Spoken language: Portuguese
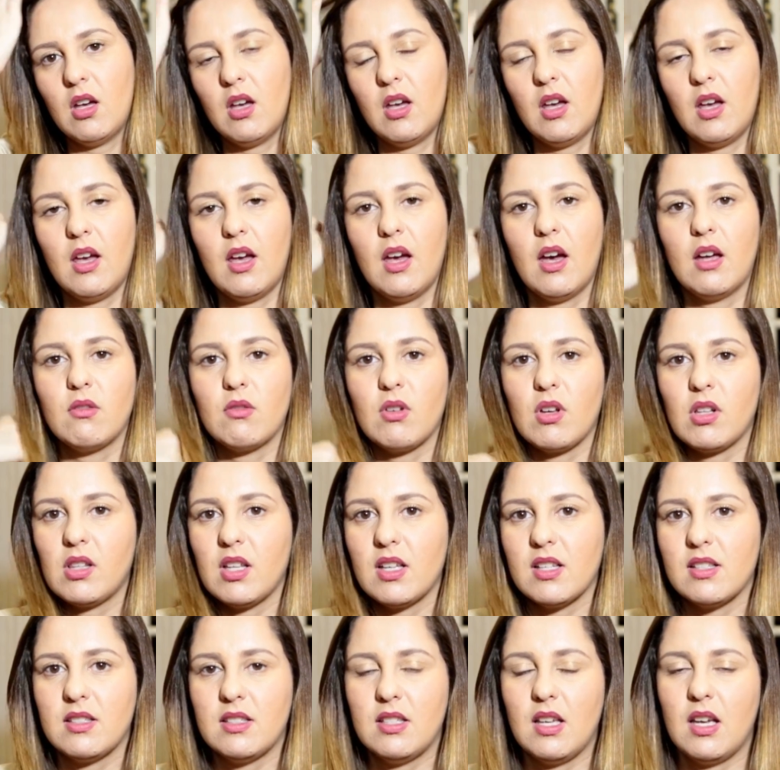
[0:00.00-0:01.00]
é,
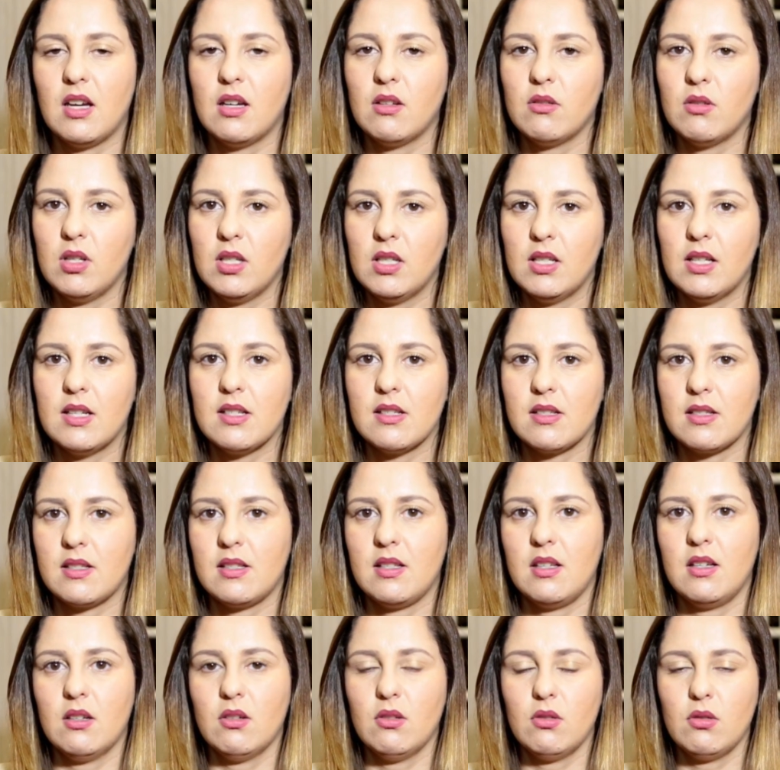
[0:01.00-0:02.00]
anoitecendo, ainda
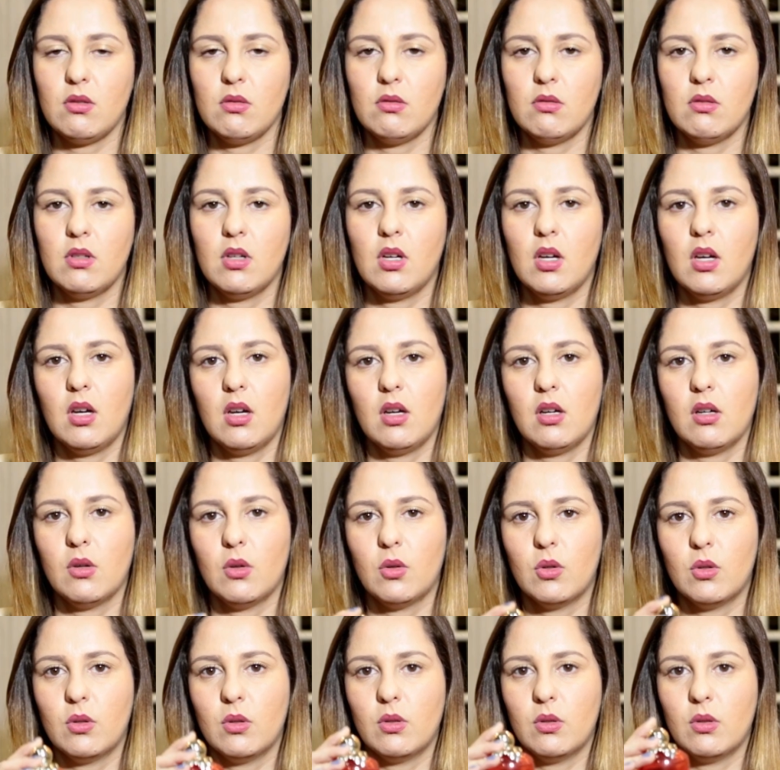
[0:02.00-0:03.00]
sinto
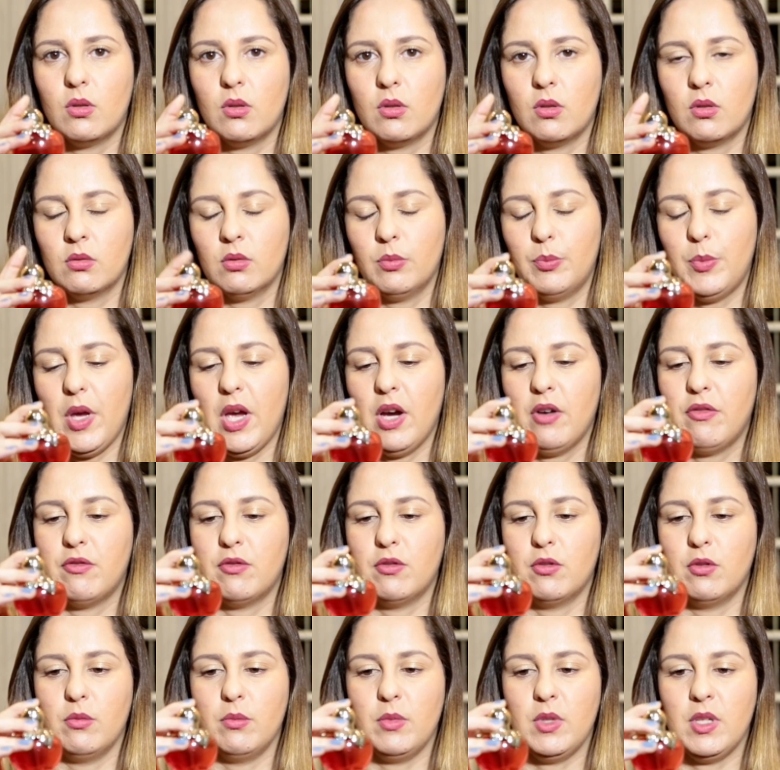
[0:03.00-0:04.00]
o, o,
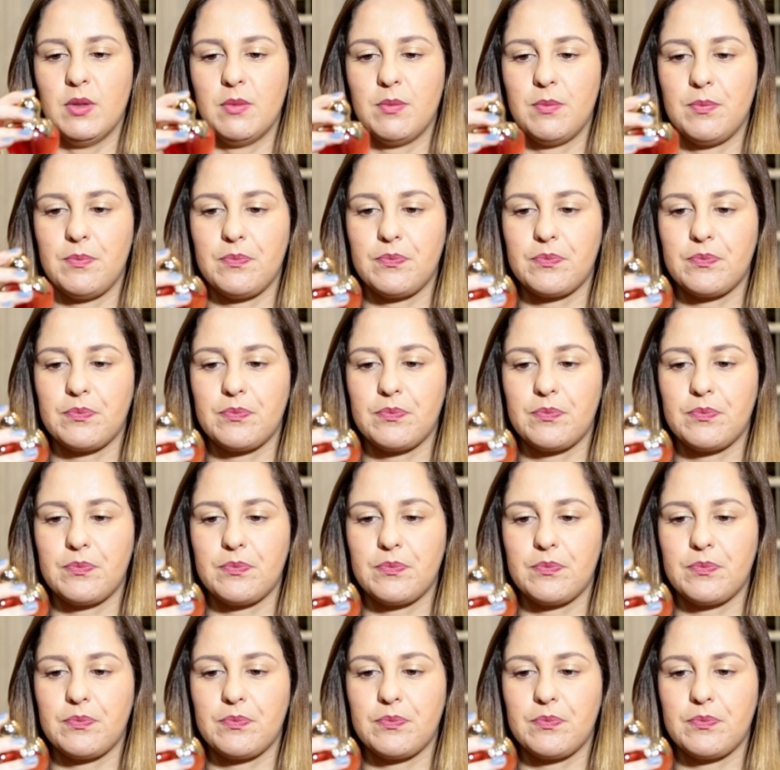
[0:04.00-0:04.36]
perfume.